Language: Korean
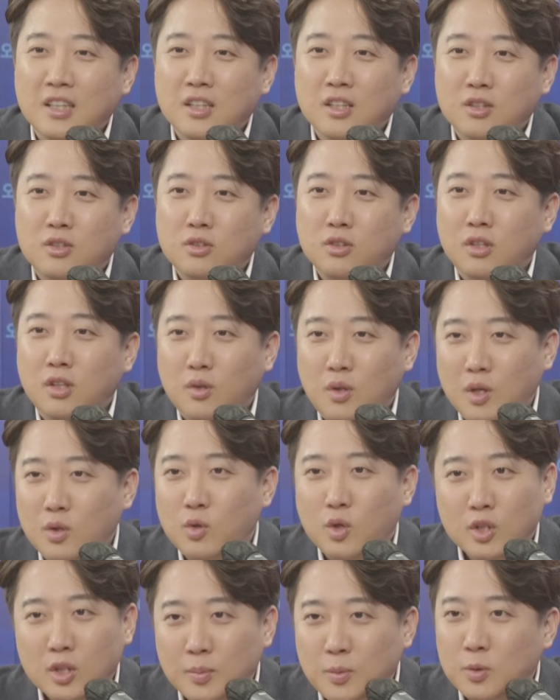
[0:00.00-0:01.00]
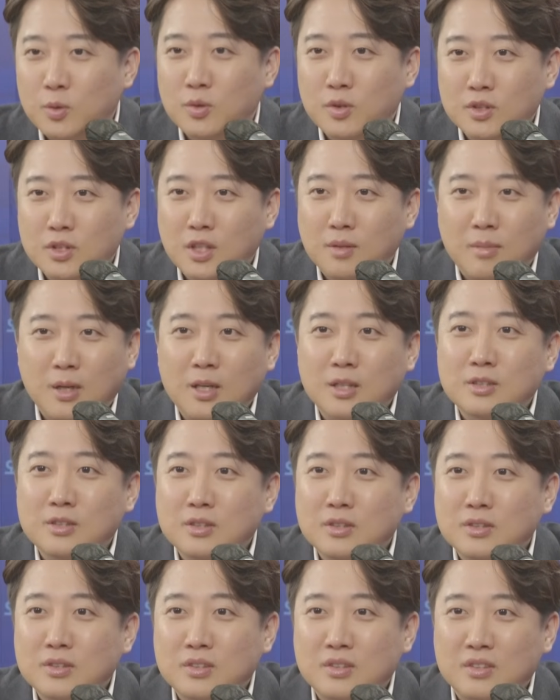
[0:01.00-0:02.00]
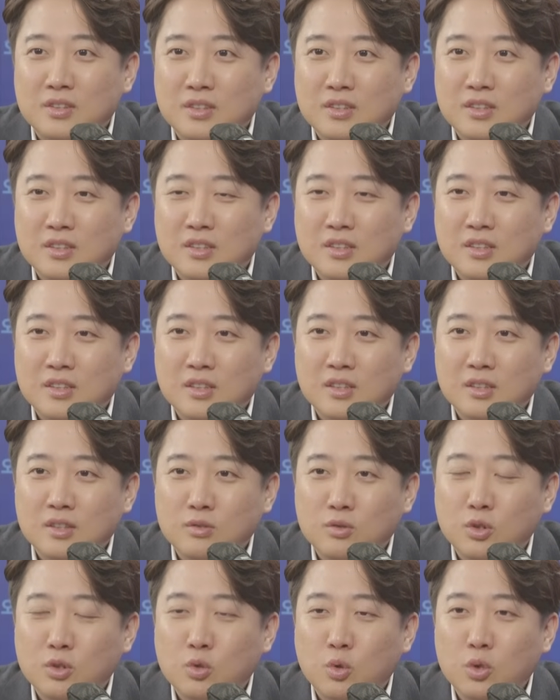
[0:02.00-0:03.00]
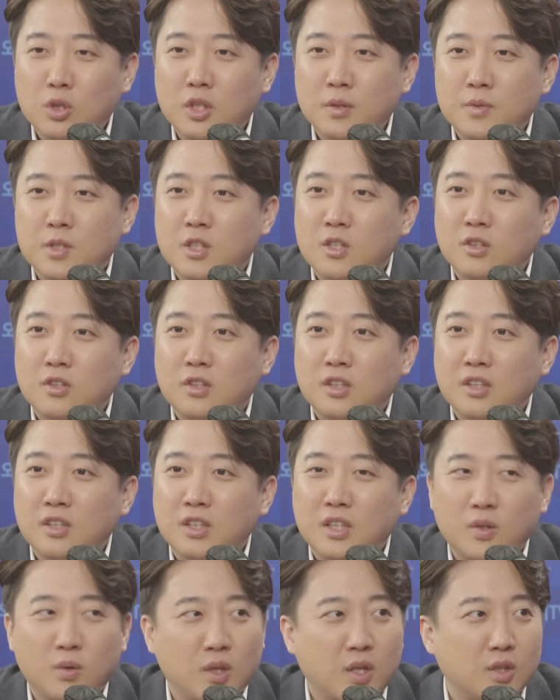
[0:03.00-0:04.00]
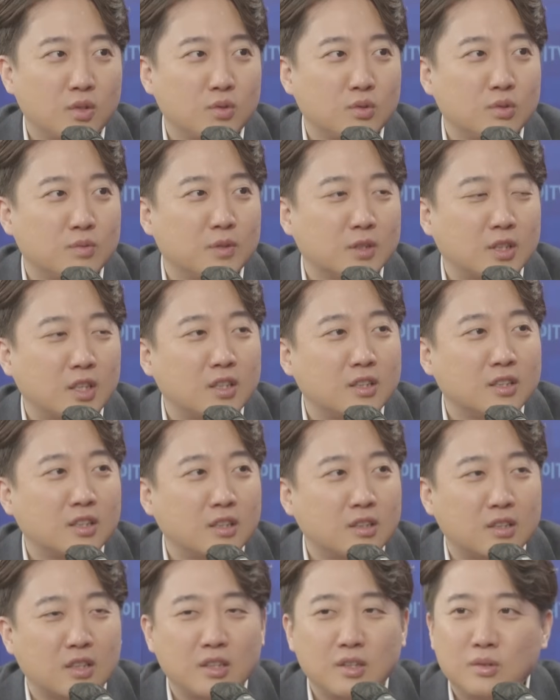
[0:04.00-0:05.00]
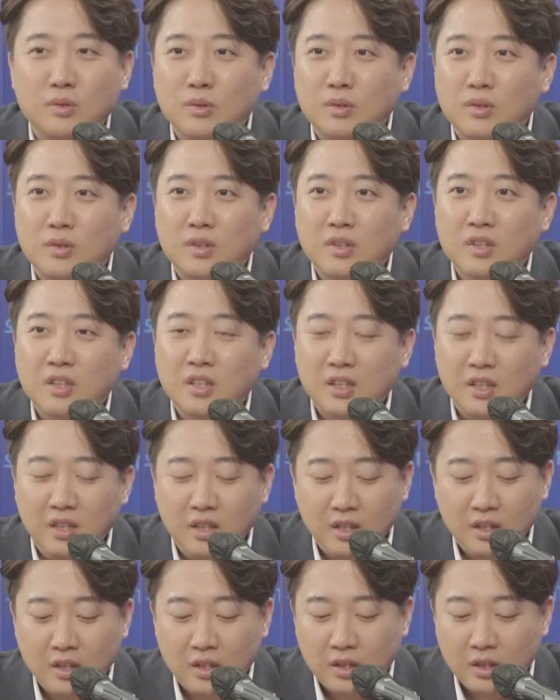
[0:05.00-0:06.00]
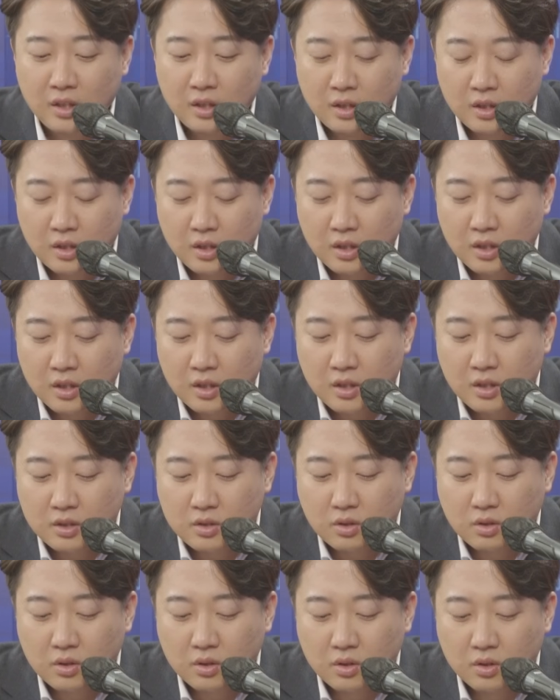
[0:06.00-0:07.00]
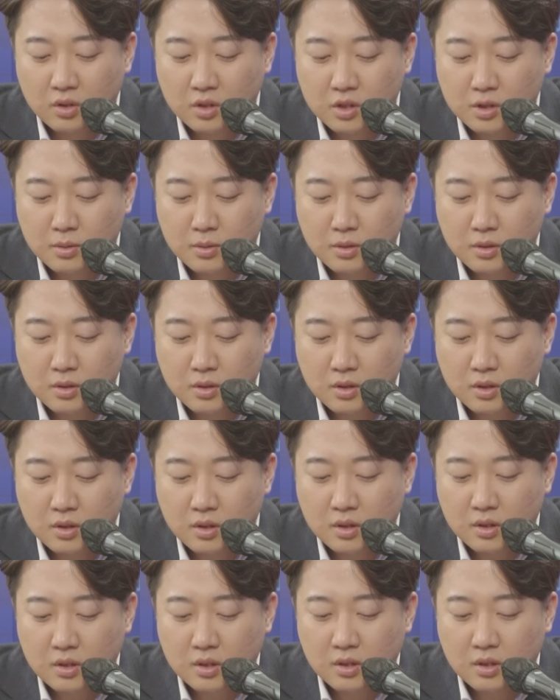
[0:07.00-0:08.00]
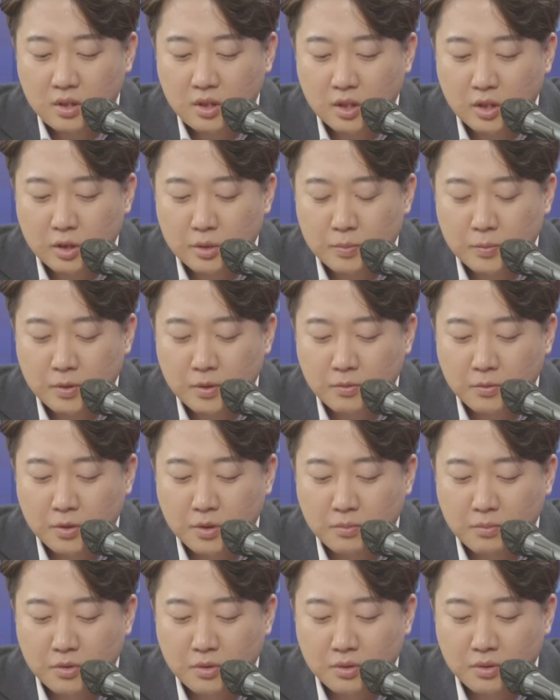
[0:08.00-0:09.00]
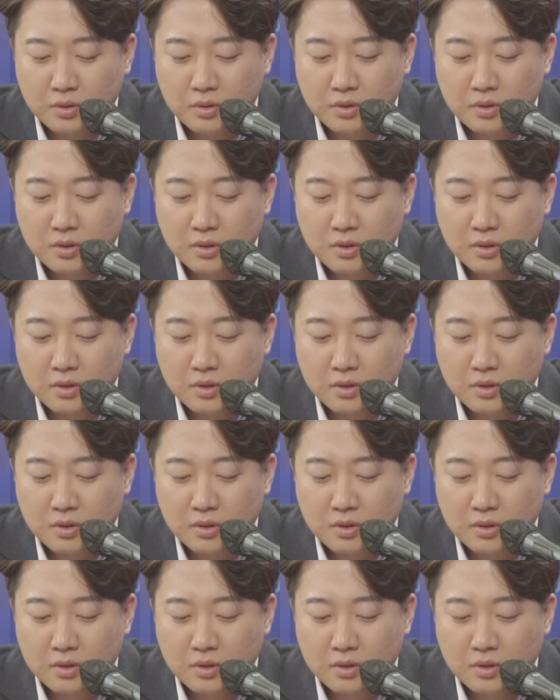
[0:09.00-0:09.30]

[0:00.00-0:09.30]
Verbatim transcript: 그 옛날에 황교안 대표도 그런 사람 많았어요. 그렇죠. 우리 총리님 아. 지켜드려야 된다고 해가지고 막 댓글 달러 다니고 근데 저는 여기서 이야기하고 싶은 게 뭐냐면요